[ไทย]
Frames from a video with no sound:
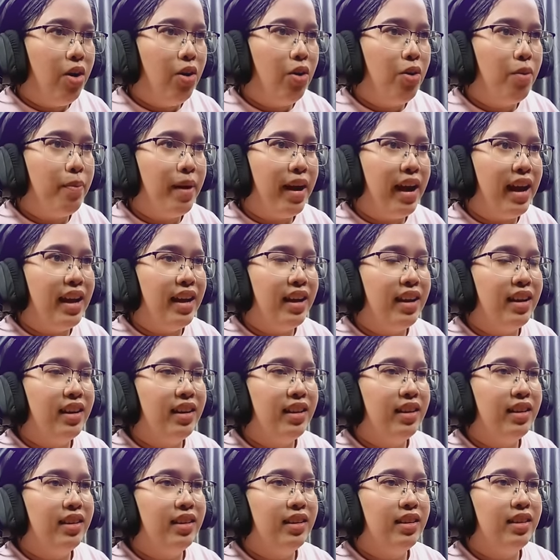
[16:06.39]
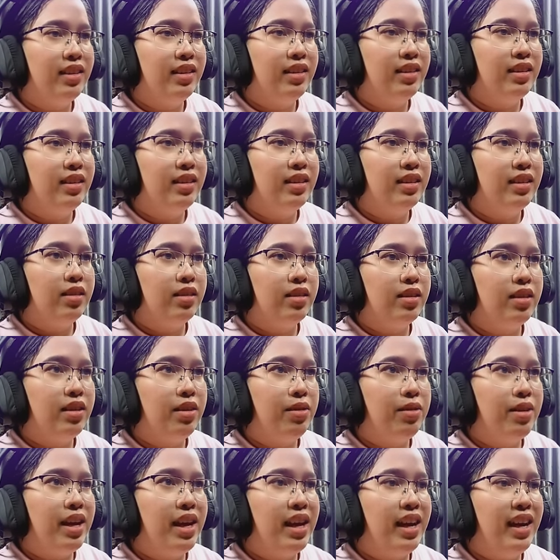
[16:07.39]
ล็อกลงไป
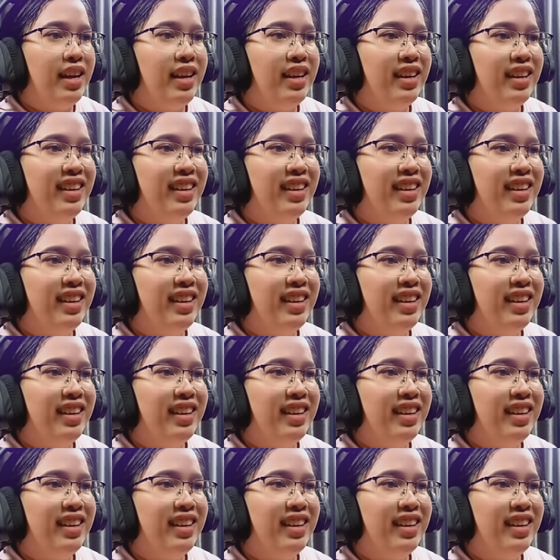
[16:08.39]
โอเค